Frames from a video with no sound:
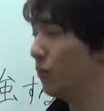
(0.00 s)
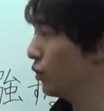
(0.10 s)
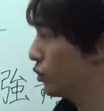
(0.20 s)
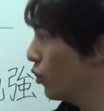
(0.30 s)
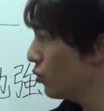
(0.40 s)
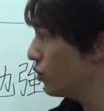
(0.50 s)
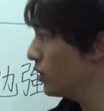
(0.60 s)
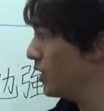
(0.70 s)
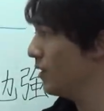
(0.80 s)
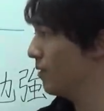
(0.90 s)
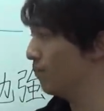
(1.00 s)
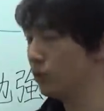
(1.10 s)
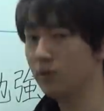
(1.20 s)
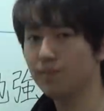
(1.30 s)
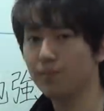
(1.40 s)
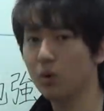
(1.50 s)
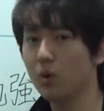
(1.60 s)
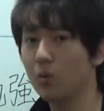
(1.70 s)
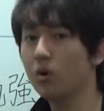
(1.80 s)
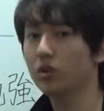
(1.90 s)
でも特に文
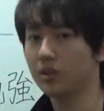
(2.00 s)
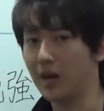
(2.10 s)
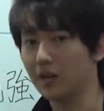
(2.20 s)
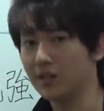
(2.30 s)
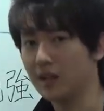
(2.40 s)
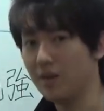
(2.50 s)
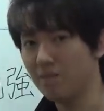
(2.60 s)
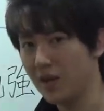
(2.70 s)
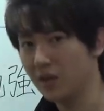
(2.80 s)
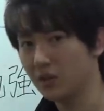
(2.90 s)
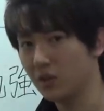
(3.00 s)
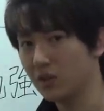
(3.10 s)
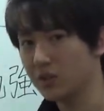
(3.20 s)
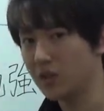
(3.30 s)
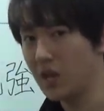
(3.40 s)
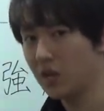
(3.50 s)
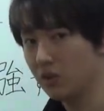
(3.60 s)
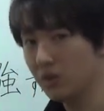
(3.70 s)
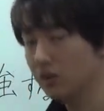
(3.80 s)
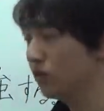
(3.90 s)
法をたくさん勉強してい
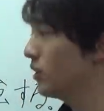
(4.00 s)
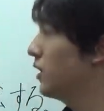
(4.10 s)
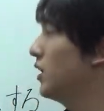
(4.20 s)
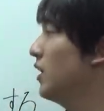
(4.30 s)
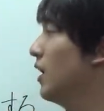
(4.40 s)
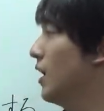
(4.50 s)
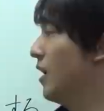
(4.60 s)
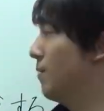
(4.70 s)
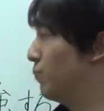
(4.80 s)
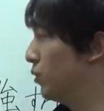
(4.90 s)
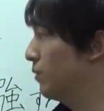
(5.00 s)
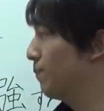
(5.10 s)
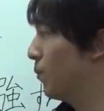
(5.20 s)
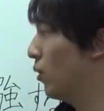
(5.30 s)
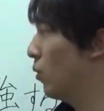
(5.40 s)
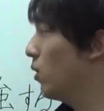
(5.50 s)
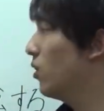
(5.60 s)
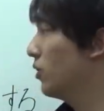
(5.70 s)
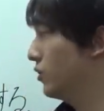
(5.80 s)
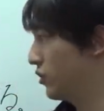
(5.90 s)
る時に、文法
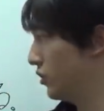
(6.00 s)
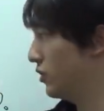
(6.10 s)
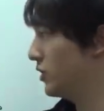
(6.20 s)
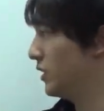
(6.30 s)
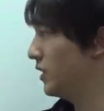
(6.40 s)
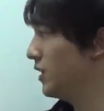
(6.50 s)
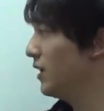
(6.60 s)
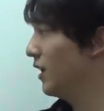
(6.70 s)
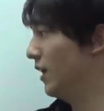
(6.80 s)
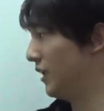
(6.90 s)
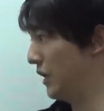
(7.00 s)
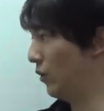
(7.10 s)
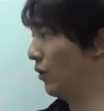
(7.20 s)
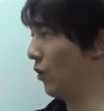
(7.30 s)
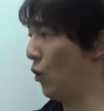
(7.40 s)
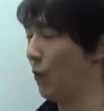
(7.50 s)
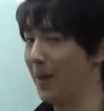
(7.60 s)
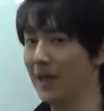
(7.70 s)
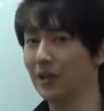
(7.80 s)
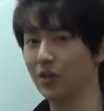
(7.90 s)
を中心に日本語を
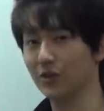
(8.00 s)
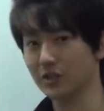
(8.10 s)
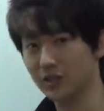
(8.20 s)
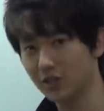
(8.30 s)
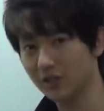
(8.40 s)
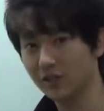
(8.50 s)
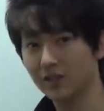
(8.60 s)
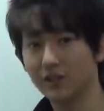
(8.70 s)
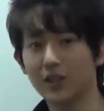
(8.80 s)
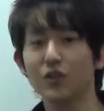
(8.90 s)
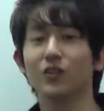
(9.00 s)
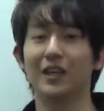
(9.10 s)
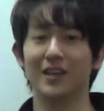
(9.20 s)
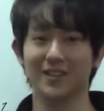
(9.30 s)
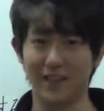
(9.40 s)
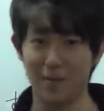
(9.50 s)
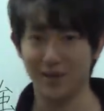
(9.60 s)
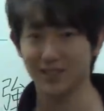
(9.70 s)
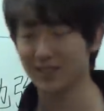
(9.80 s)
勉強する。っていう風に使いま